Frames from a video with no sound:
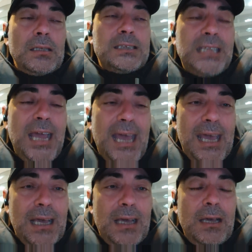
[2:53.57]

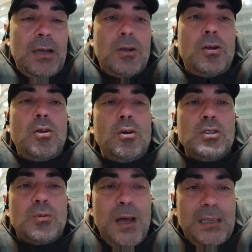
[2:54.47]
se
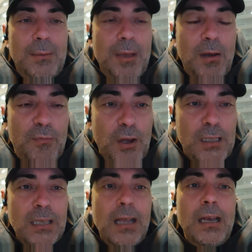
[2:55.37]
con squadre meno
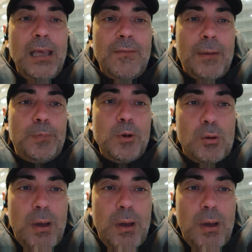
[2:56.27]
forti del Liverpool,